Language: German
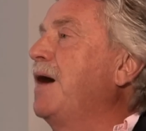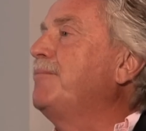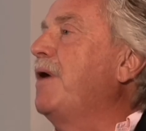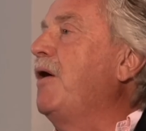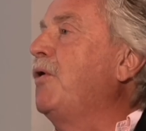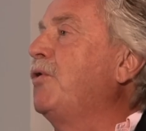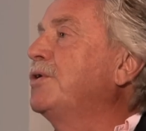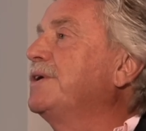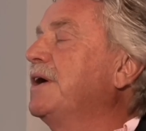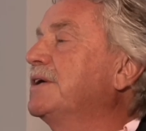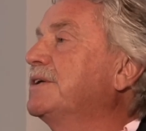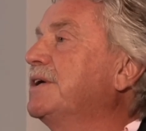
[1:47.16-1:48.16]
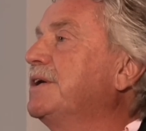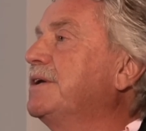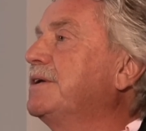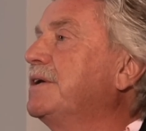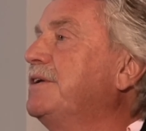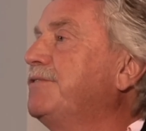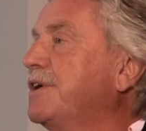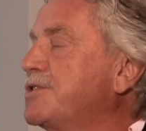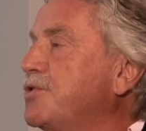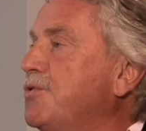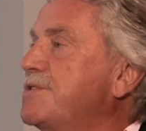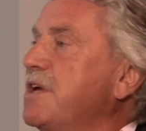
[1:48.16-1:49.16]
haben auch nach den
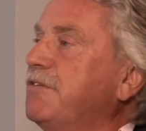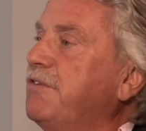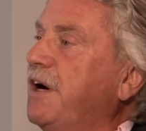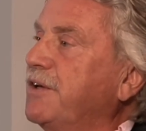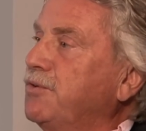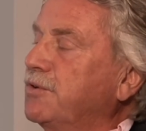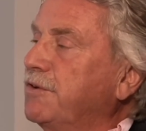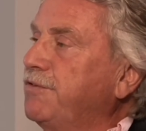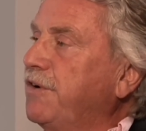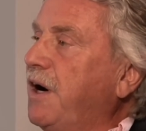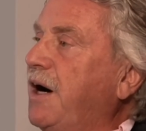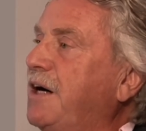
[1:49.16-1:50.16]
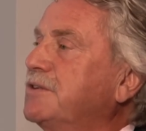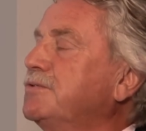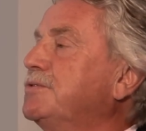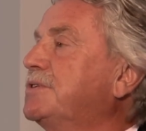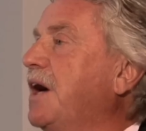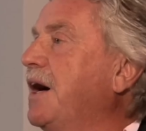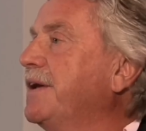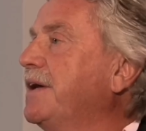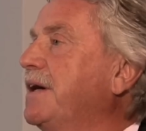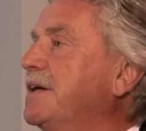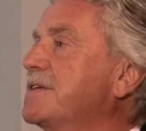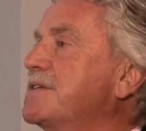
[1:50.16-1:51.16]
Inflationserwartungen gefragt und
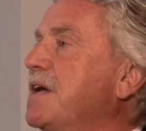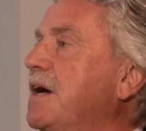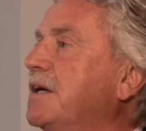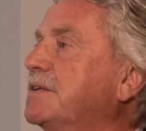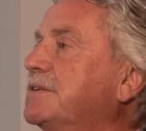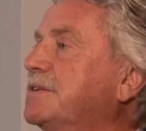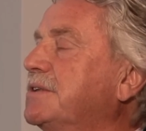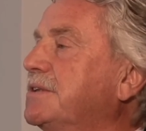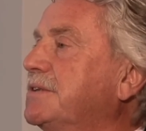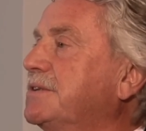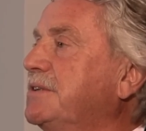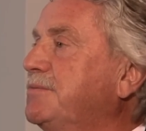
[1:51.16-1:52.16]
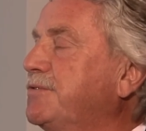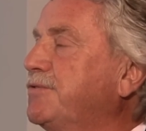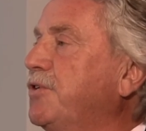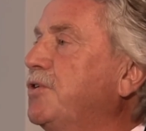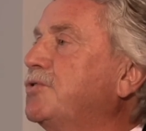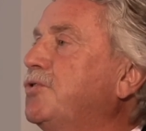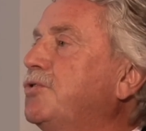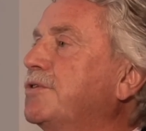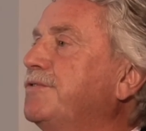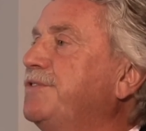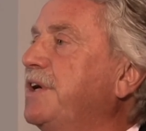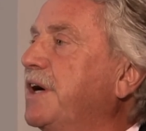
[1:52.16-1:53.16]
danach sagt äh, die
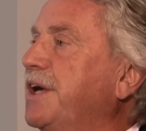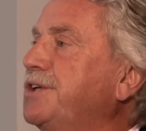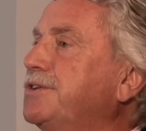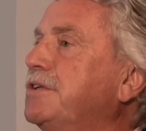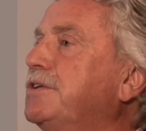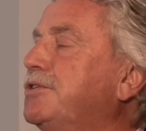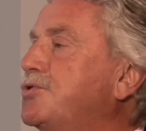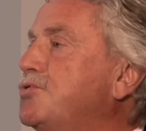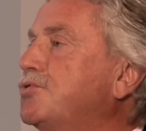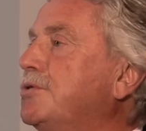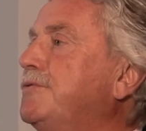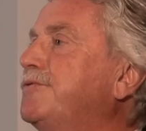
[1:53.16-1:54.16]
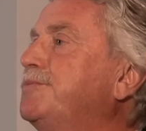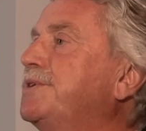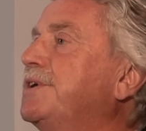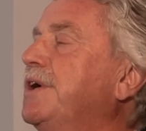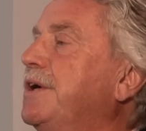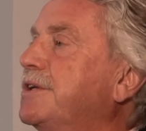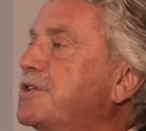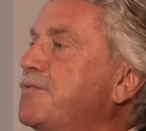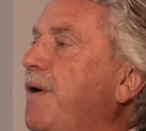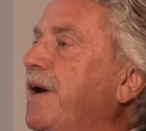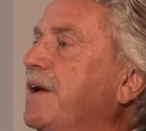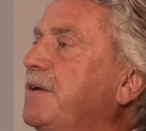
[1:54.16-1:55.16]
Bevölkerung, wir rechnen in Zukunft mit
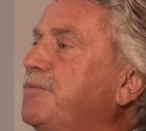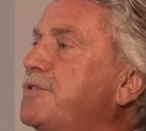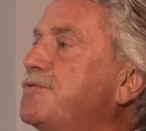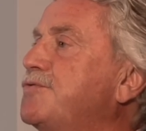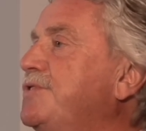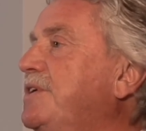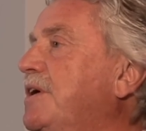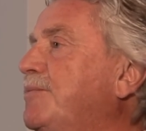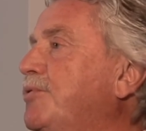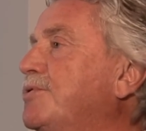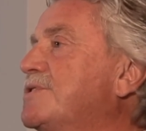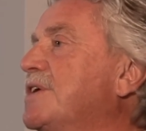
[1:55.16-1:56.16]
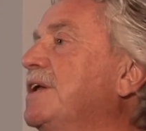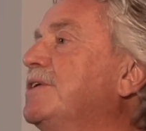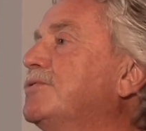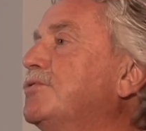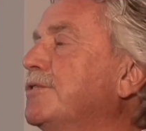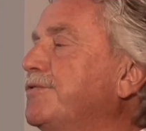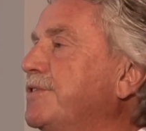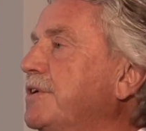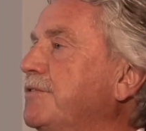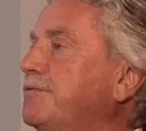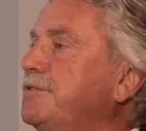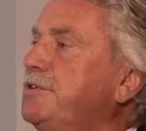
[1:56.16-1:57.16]
zwei bis vier Prozent
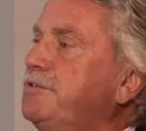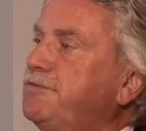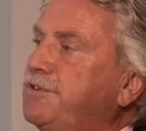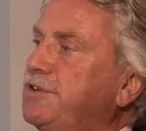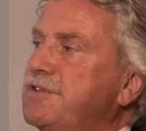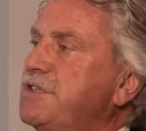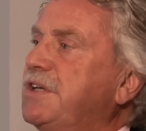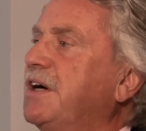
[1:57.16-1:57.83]
ungefähr. Wie finden Sie